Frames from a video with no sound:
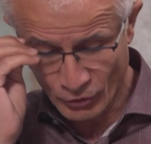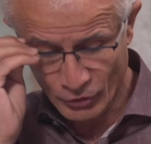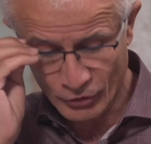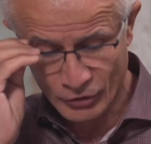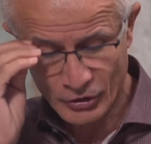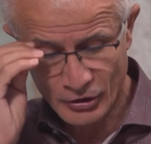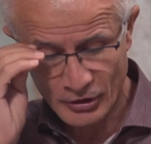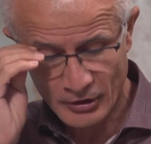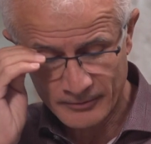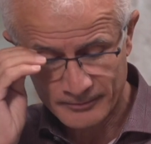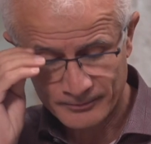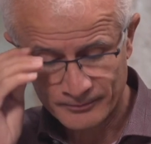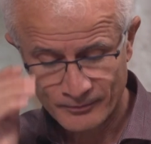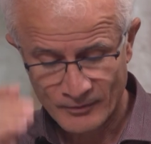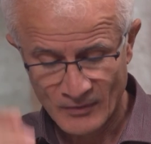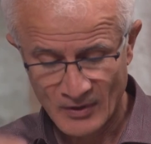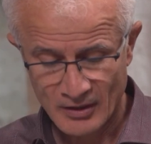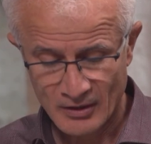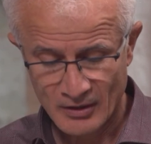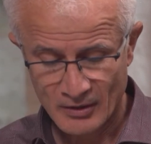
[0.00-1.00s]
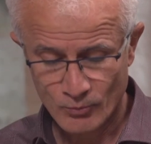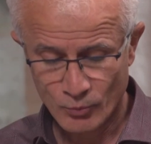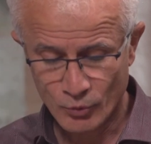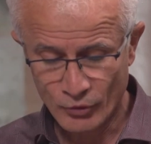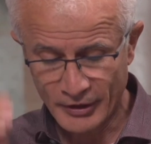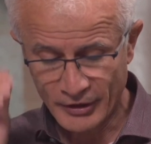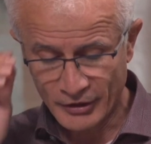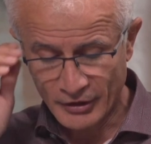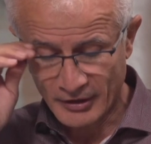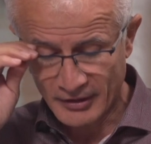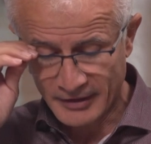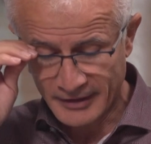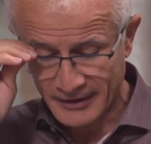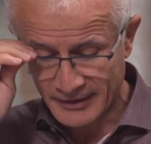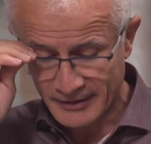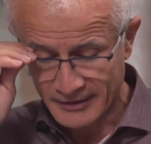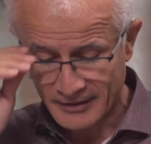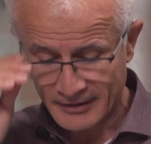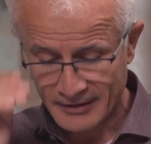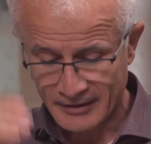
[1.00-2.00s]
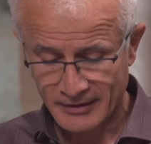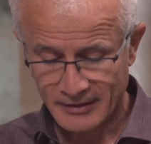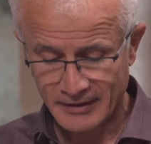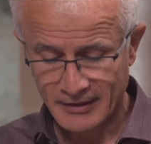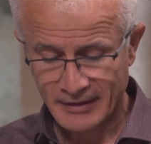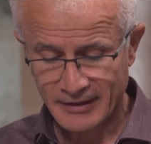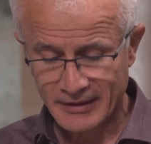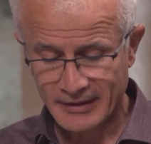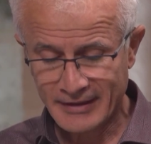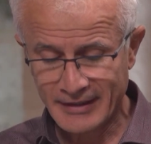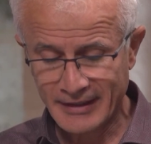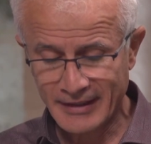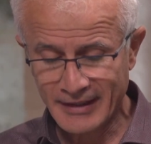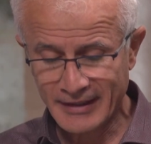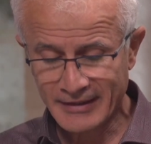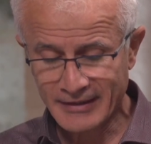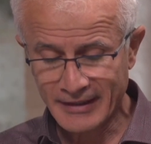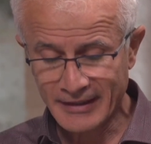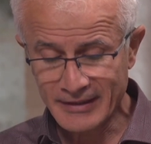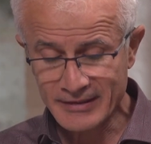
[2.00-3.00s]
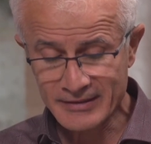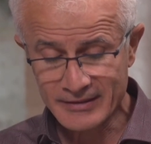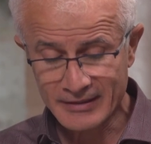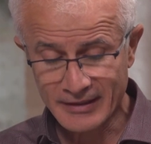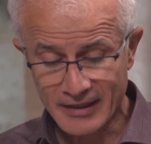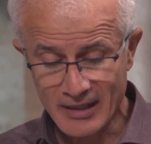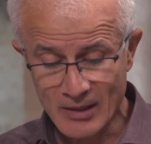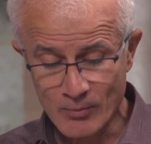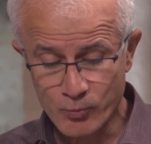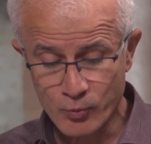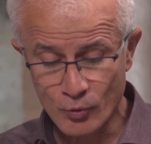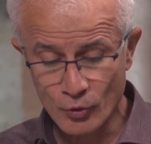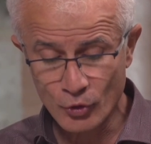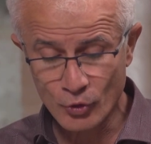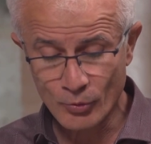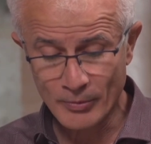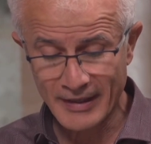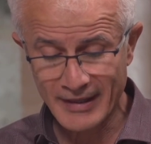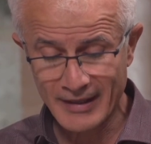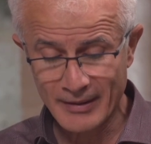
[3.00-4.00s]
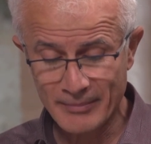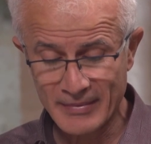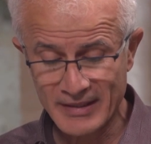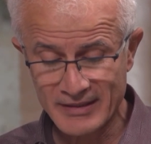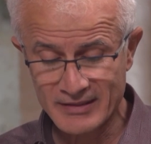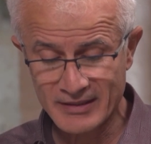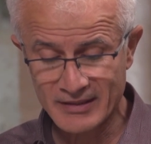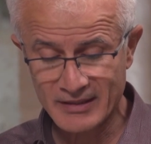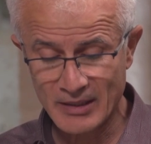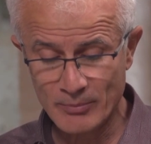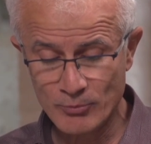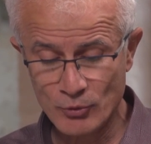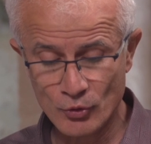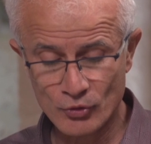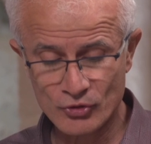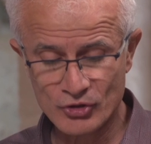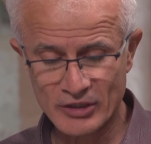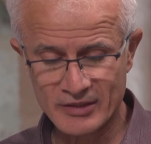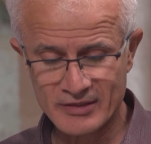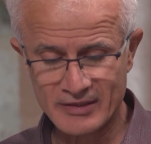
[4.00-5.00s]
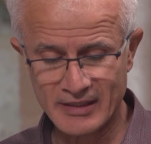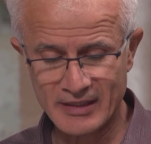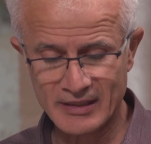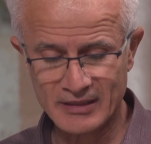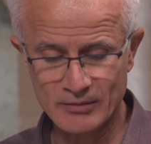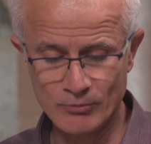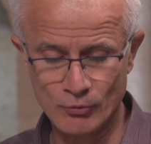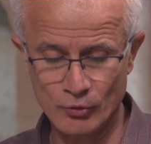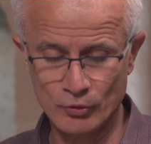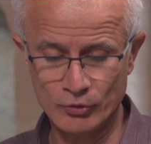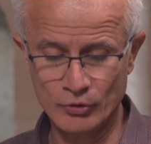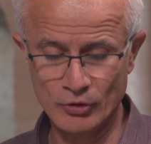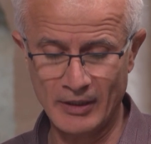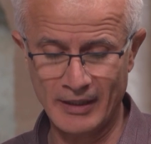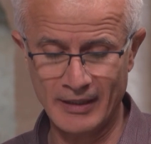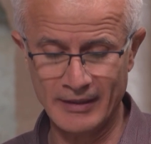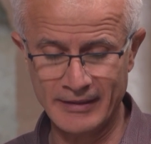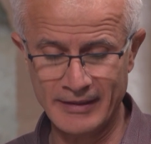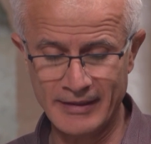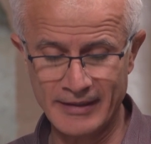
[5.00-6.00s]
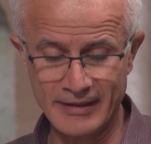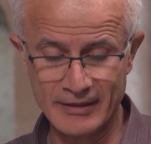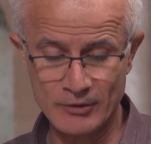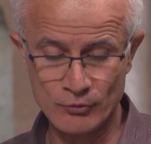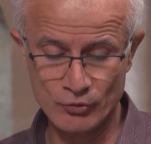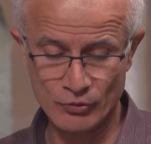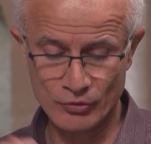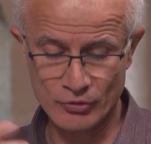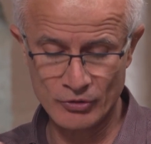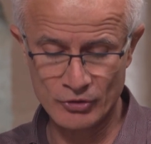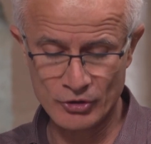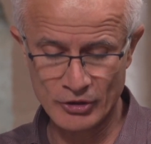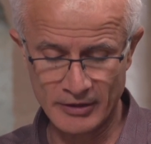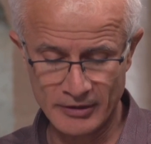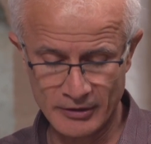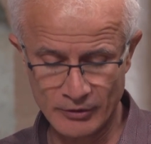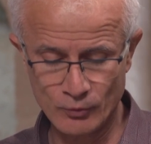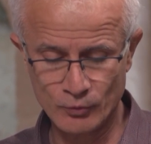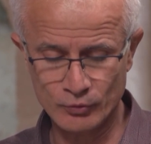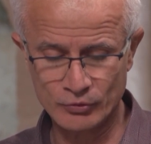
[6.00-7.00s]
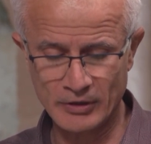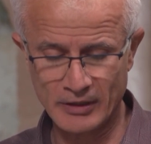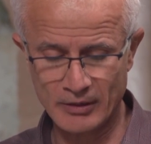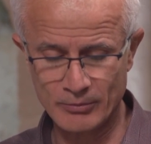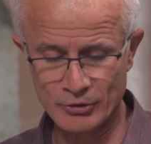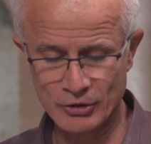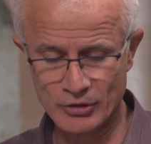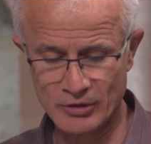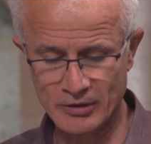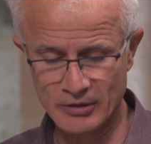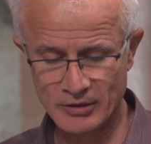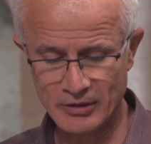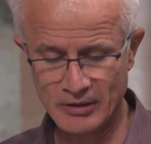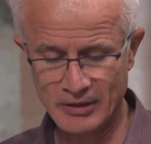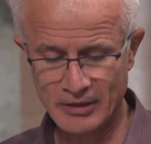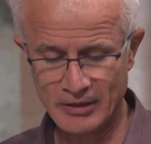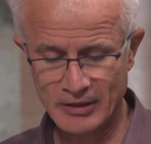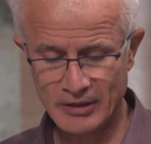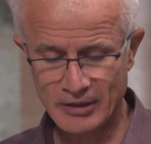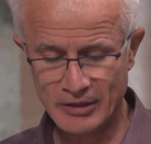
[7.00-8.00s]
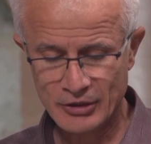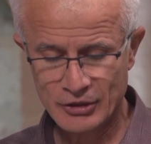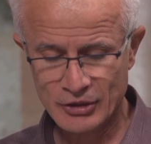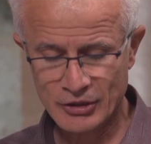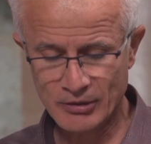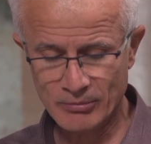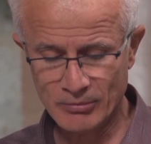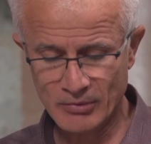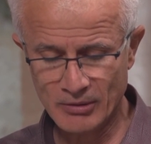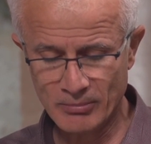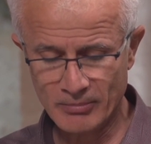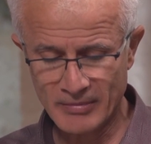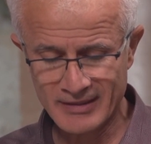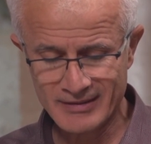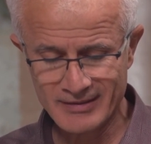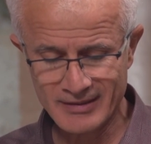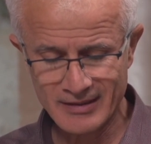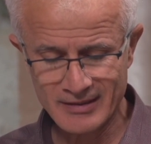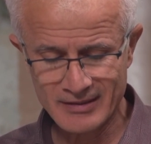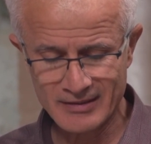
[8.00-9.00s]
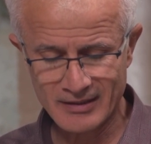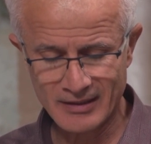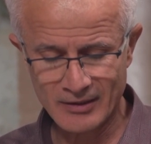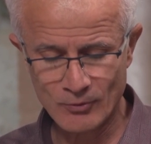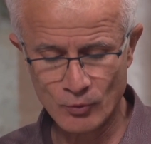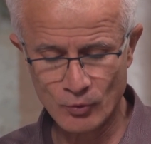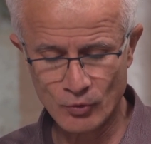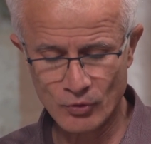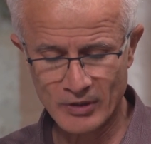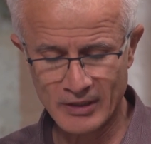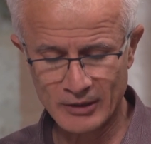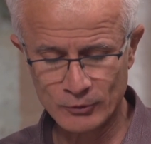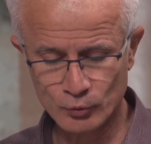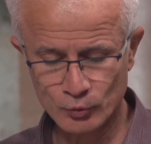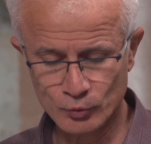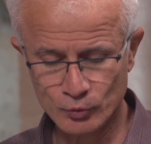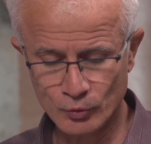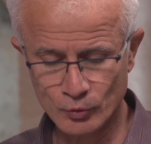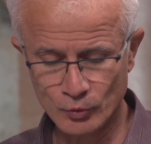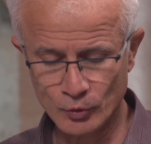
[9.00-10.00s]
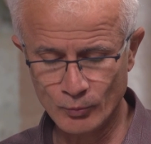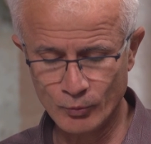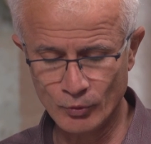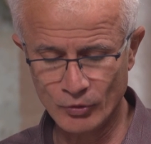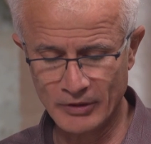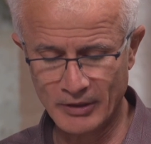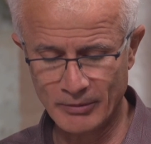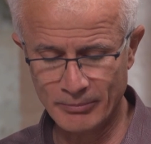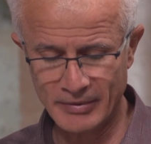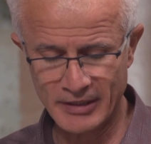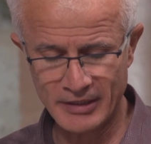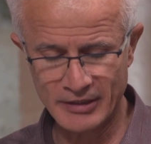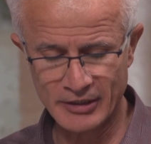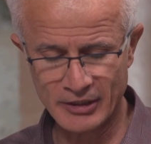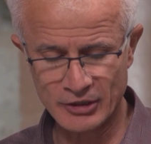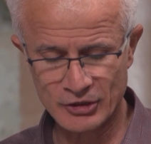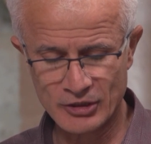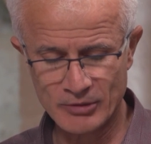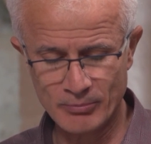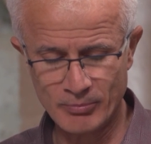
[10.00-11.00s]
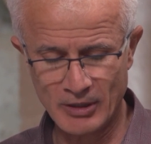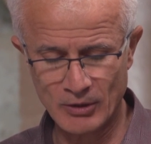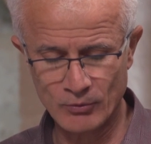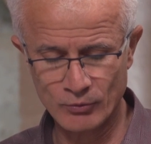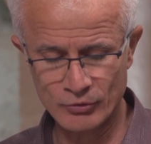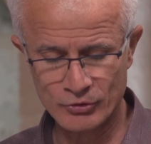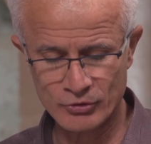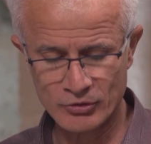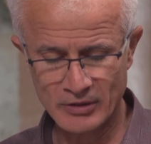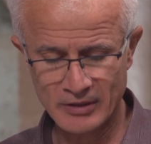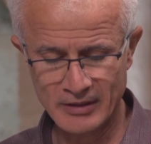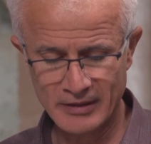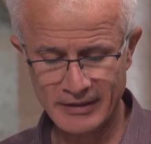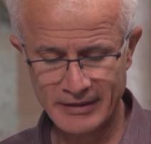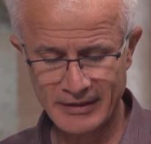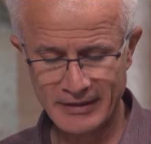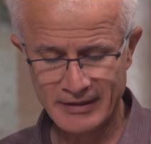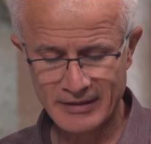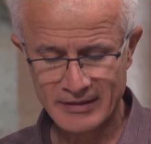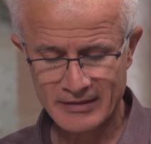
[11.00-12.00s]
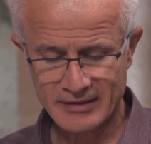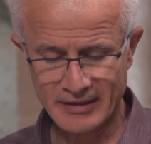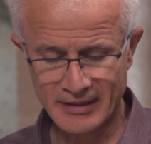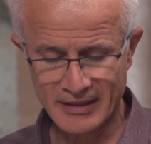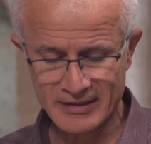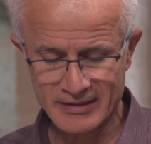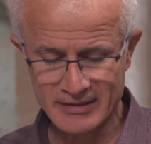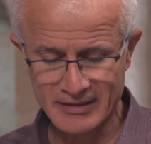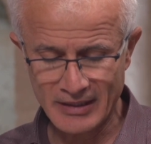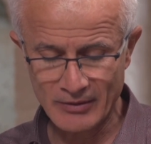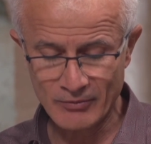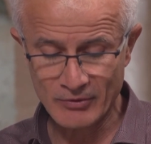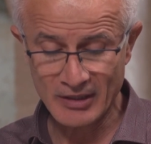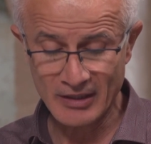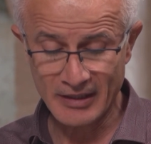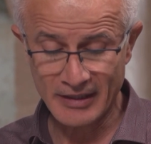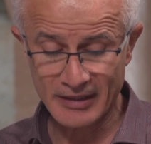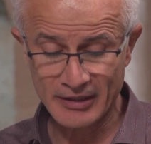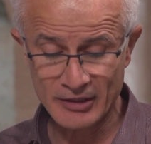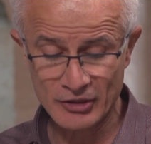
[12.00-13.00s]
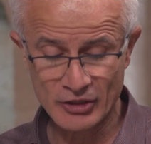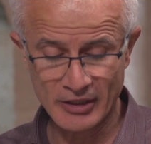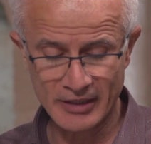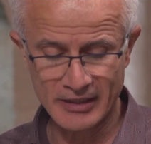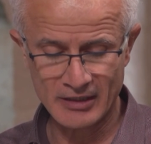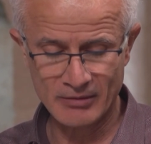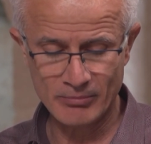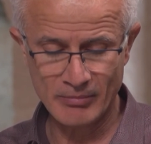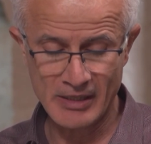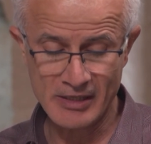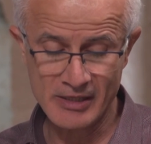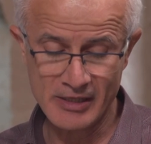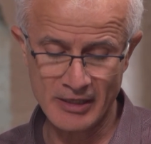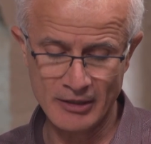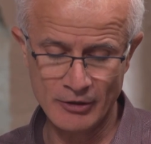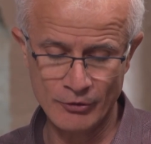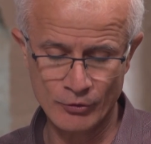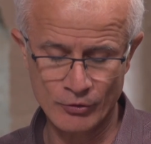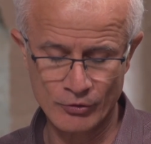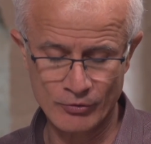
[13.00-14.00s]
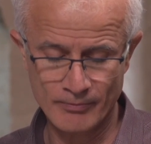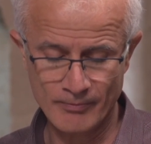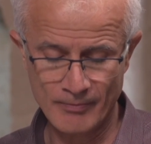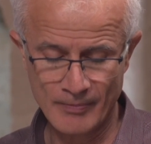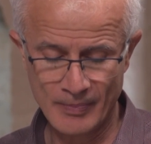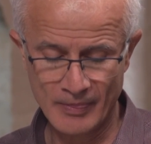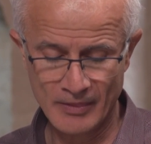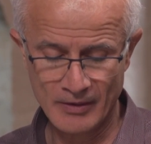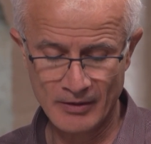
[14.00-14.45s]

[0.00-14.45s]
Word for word: Diyor ki bu nedenle gerekeni sana buyurmaya Mesih'te büyük cesaretim olduğu halde yani çünkü canını kurtarmıştı. Şimdi Mesih İsa uğruna tutuklu bulunan ben yaşlı Pavlus sana sevgiyle rica etmeyi yeğliyorum.